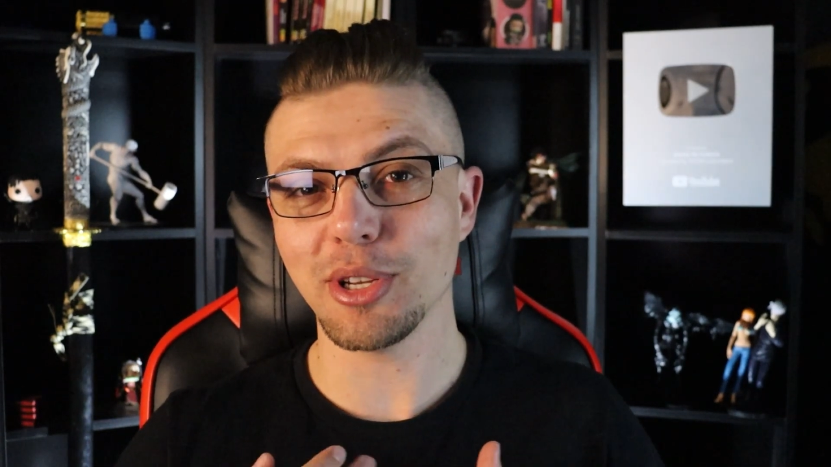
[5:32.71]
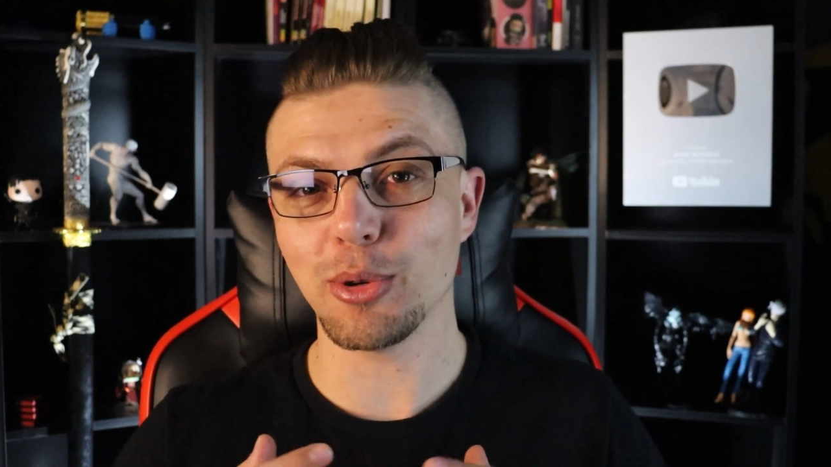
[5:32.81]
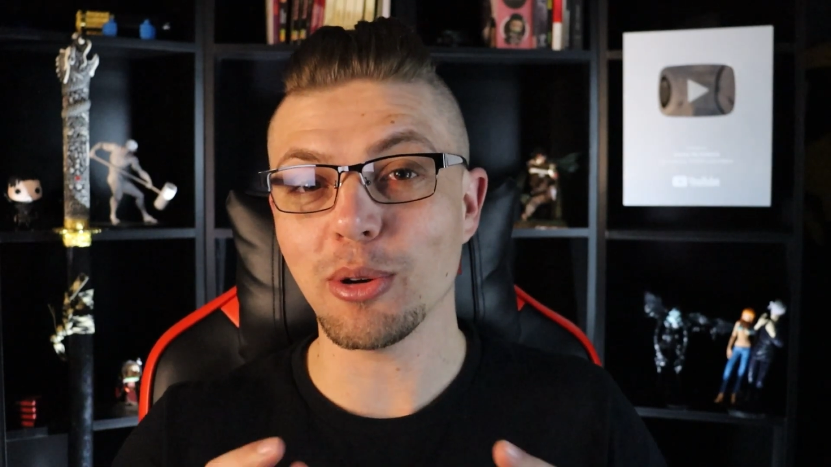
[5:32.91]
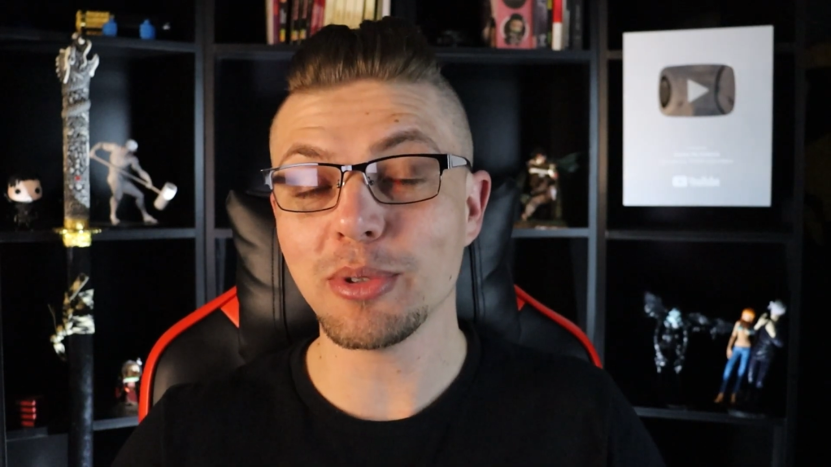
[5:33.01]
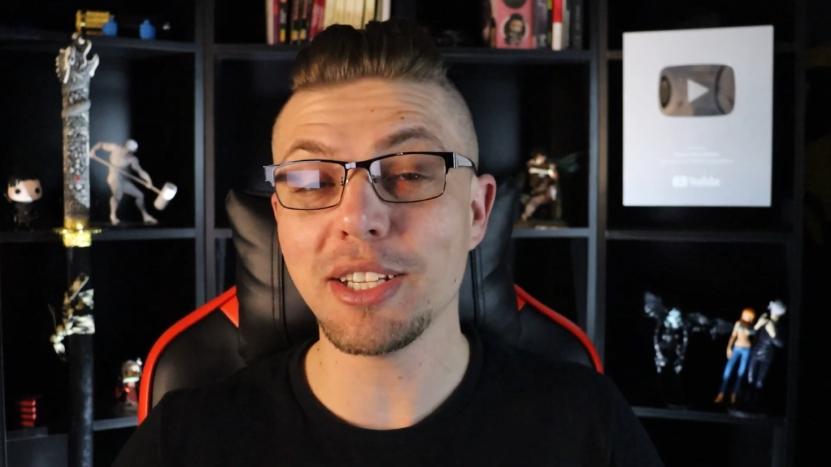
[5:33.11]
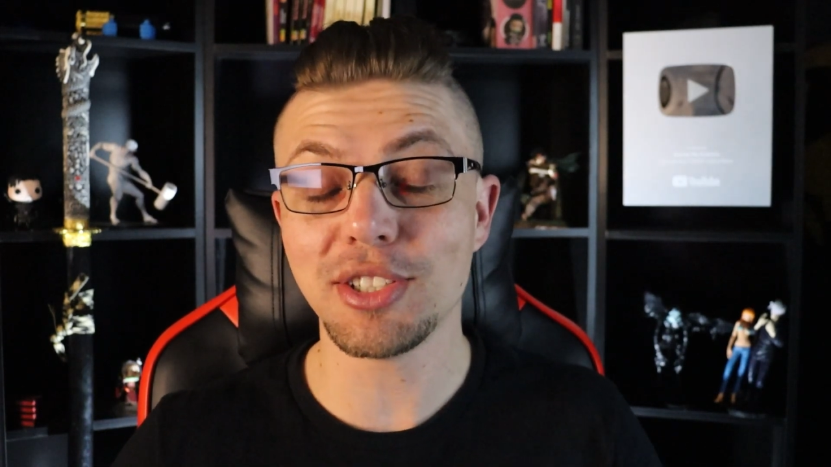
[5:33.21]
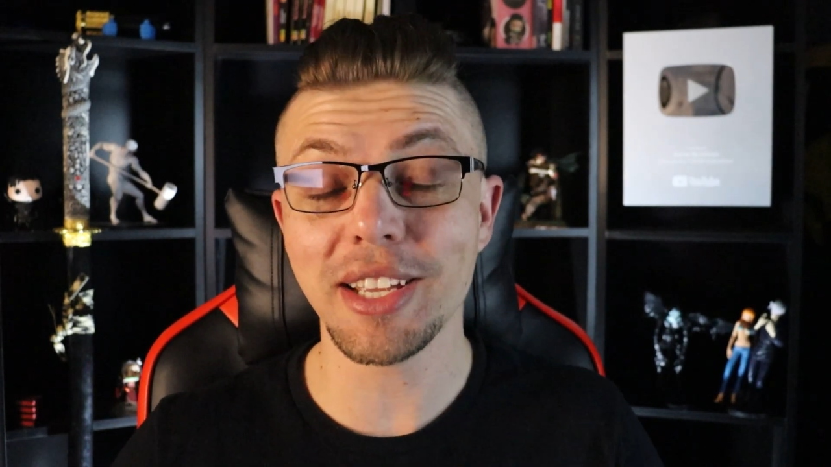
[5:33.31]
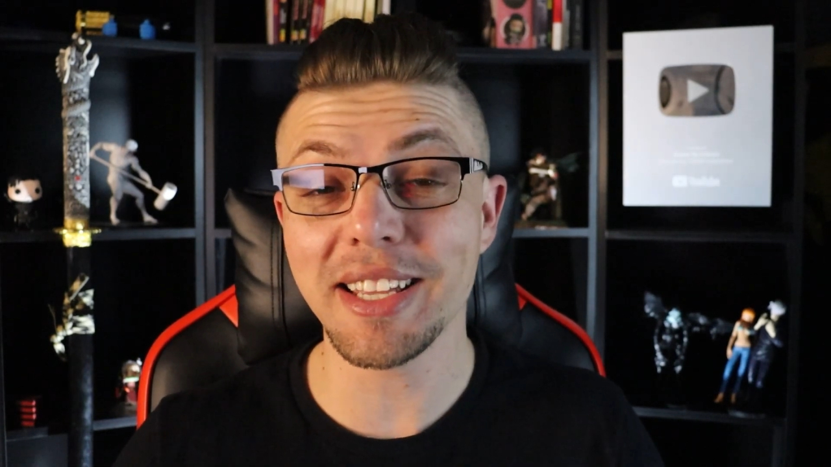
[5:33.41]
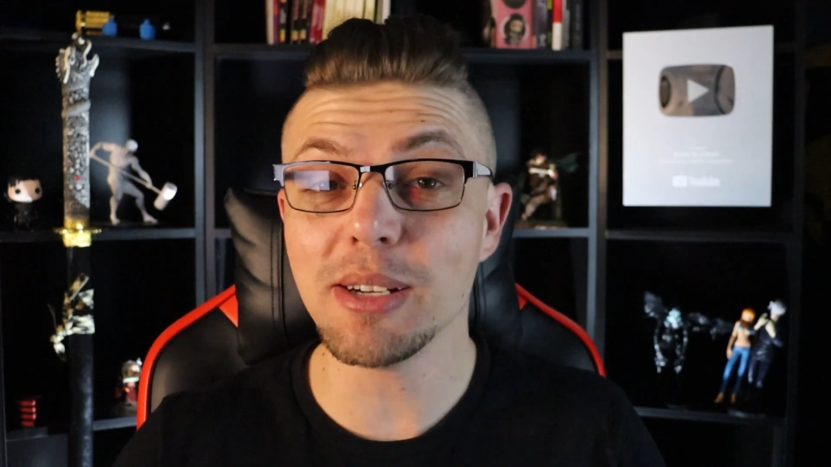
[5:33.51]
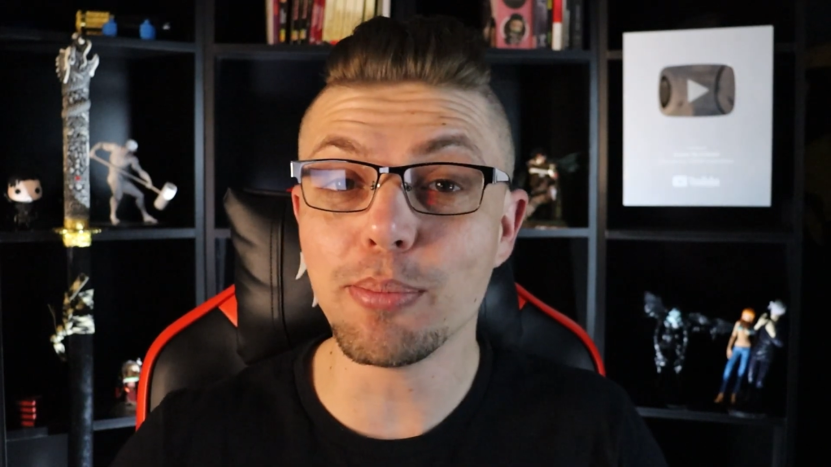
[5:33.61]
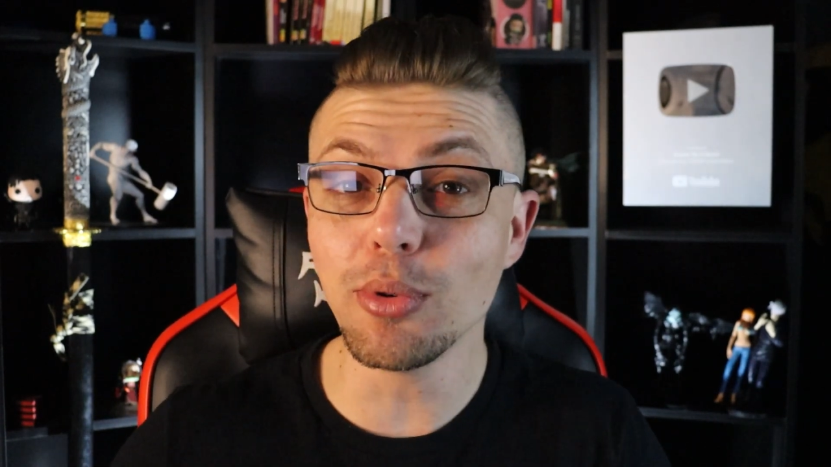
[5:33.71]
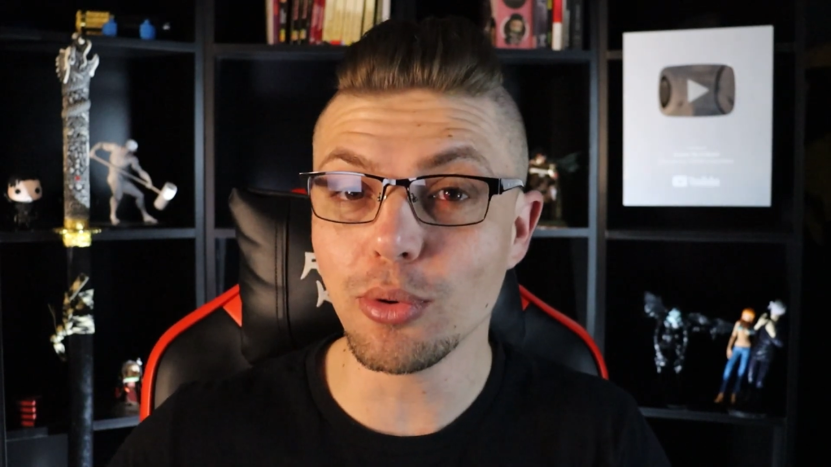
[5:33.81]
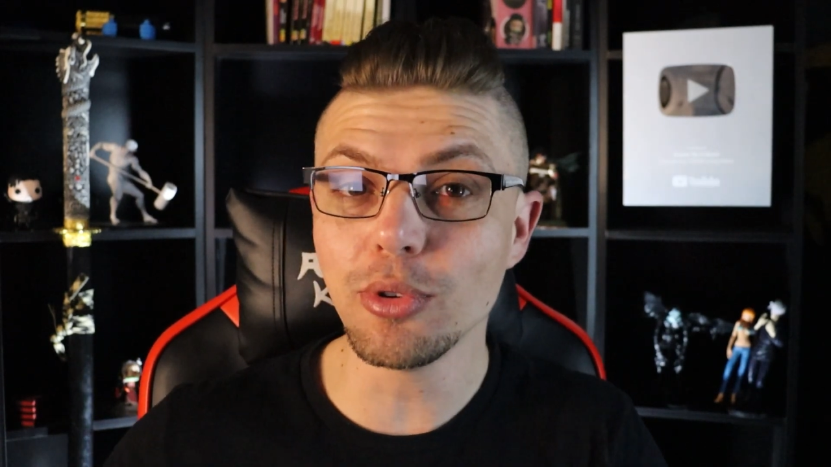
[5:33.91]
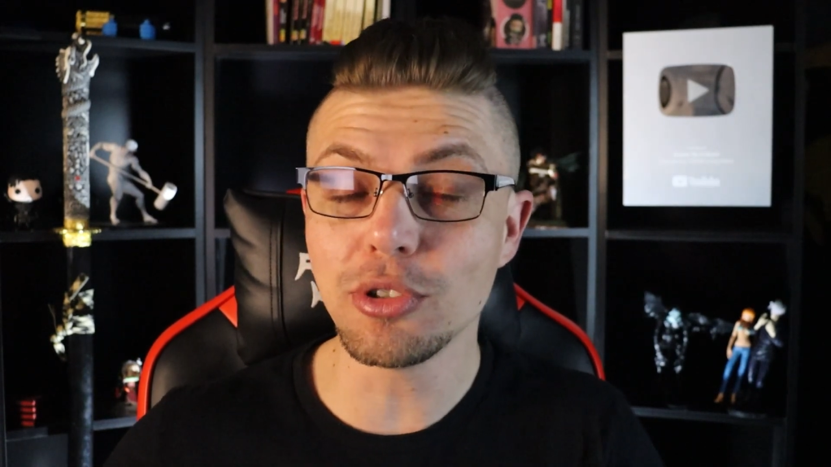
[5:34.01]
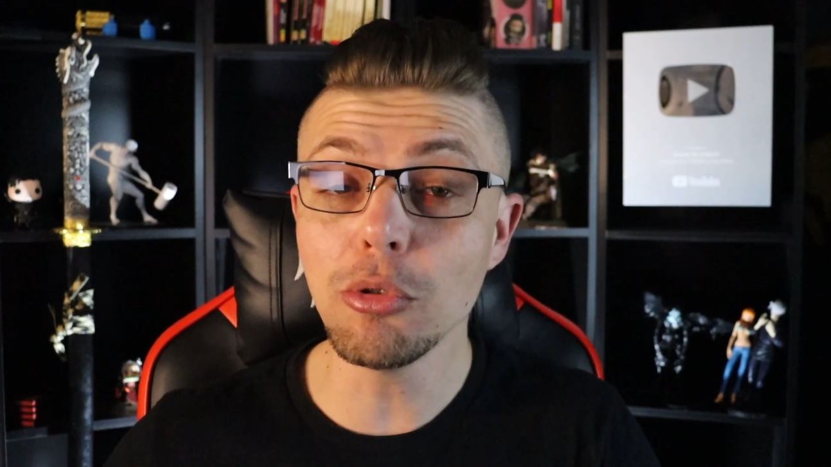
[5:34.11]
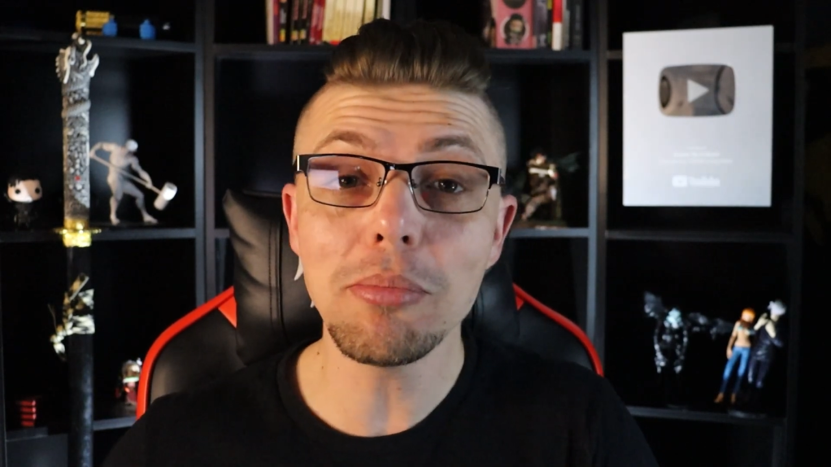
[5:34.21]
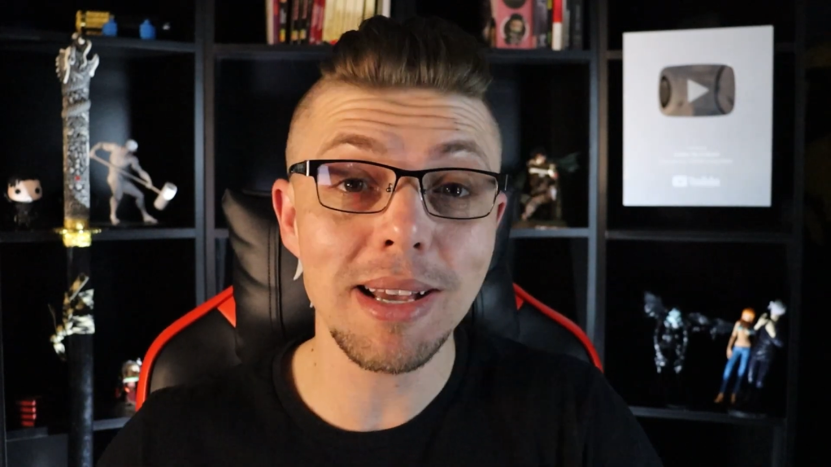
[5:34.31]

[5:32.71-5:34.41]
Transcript: Eu não deixei ele por último,